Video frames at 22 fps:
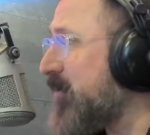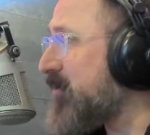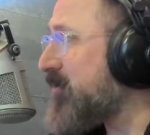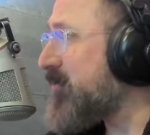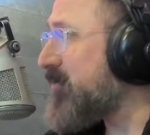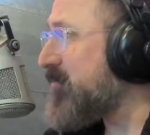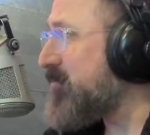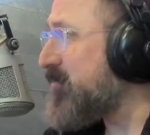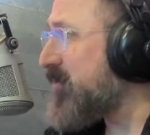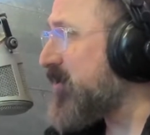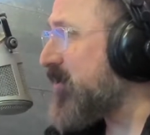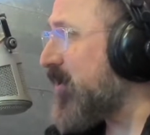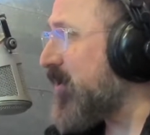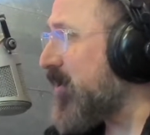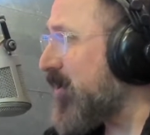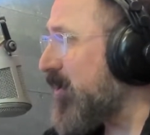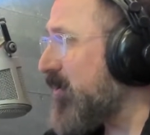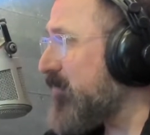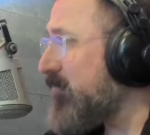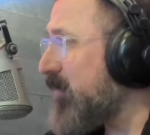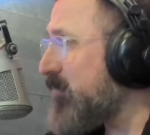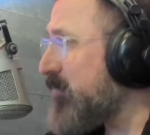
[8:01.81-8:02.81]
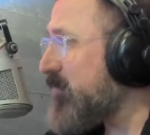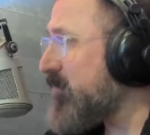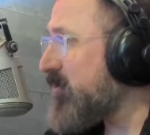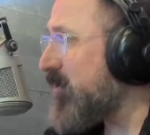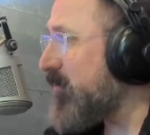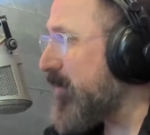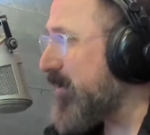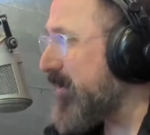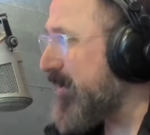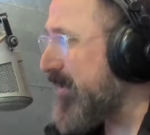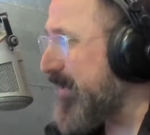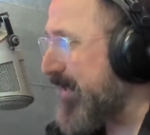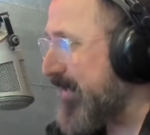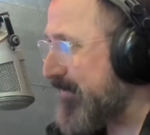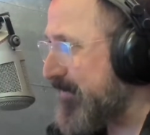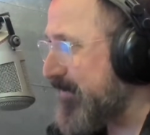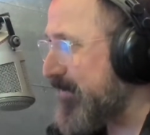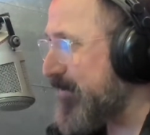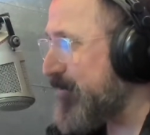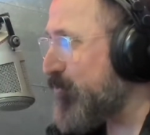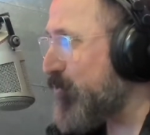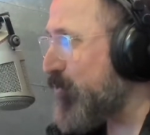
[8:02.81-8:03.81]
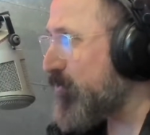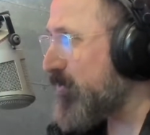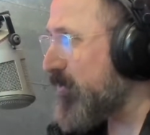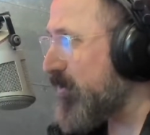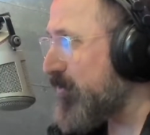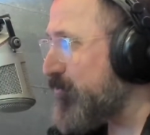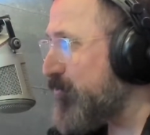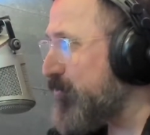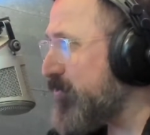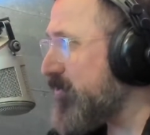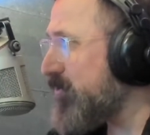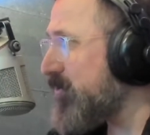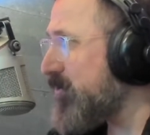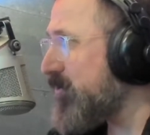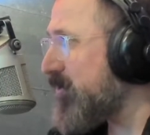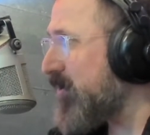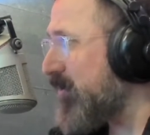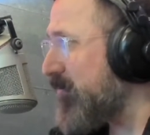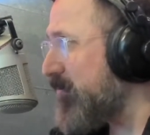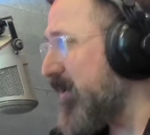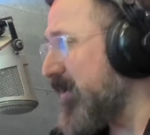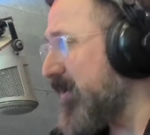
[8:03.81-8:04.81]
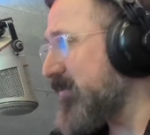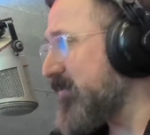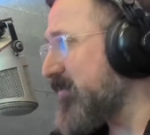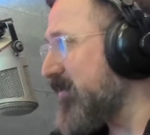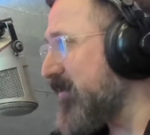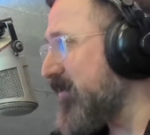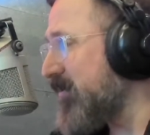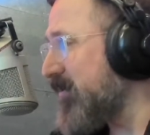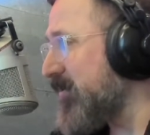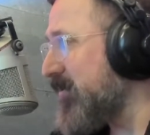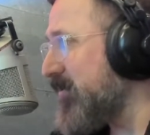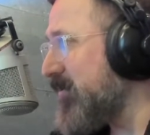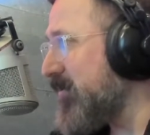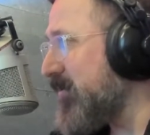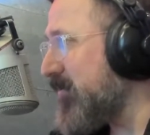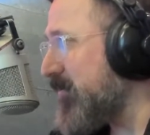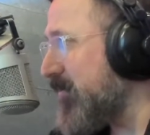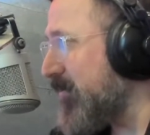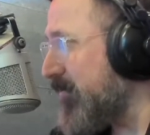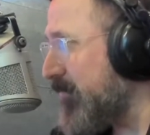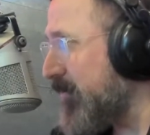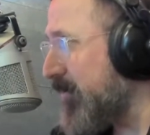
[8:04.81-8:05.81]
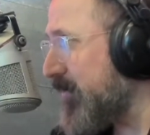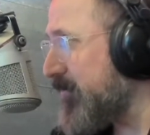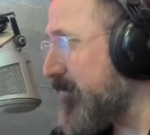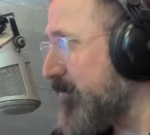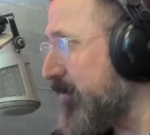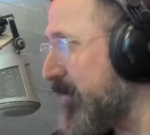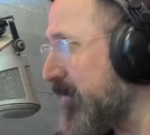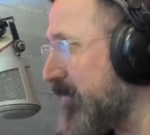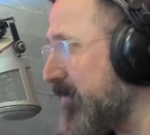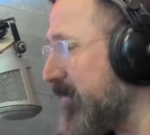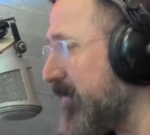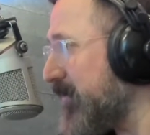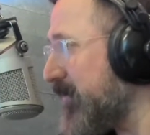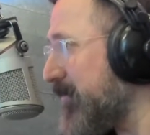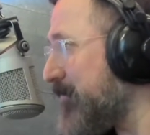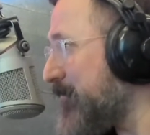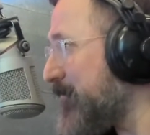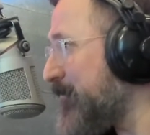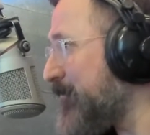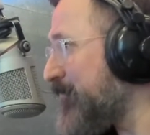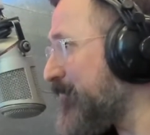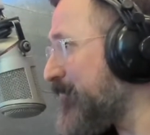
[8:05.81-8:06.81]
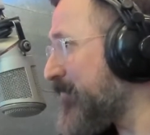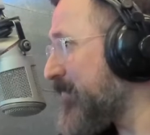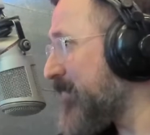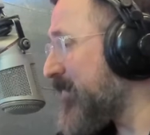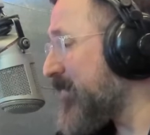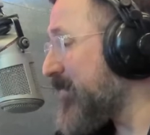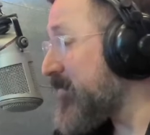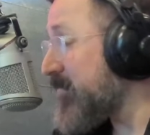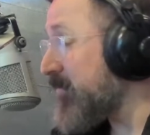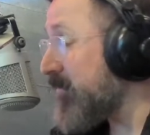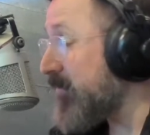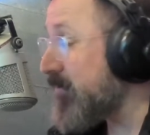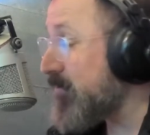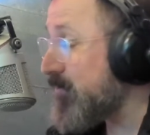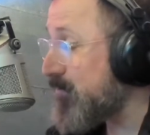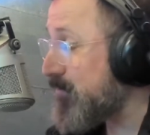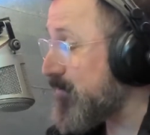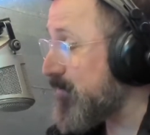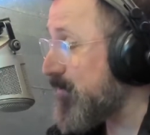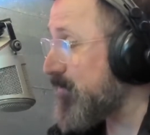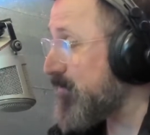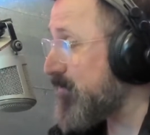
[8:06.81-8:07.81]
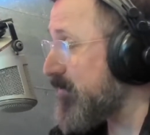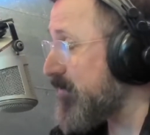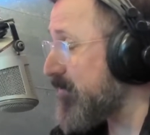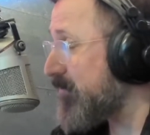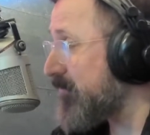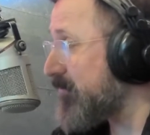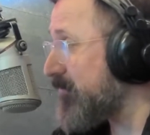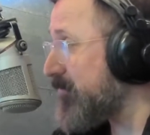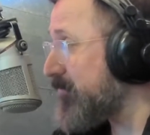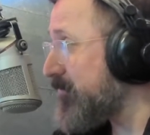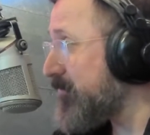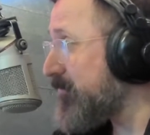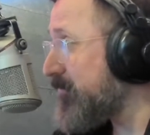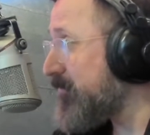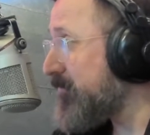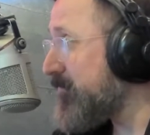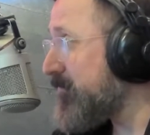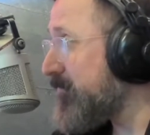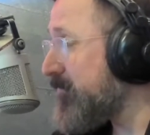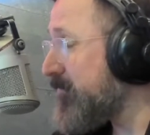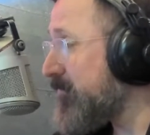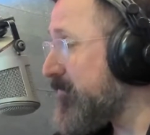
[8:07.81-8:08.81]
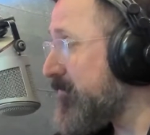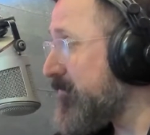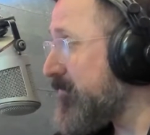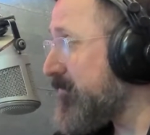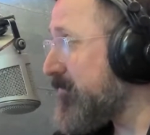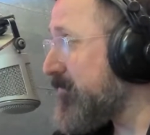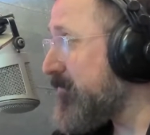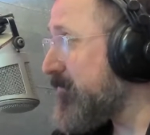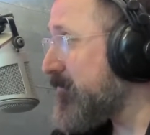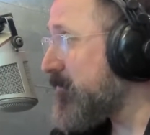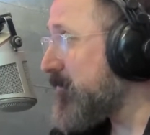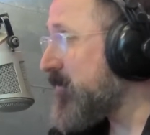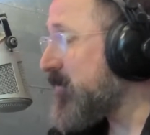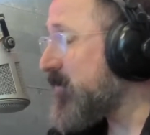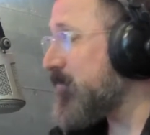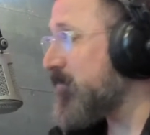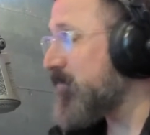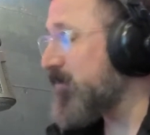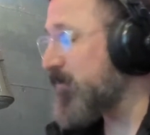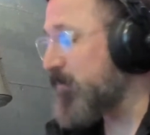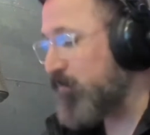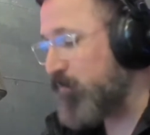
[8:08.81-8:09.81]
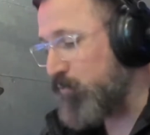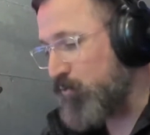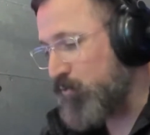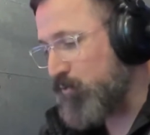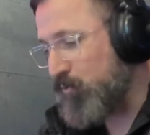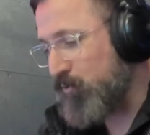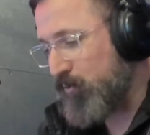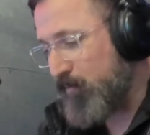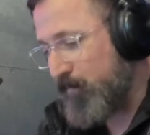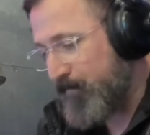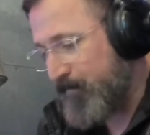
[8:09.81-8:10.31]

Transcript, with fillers: için bir karar vermiş ama geldiği nokta diyor ki kabahat sende değil kabahat bende. Seni insan sandım. Şimdi bu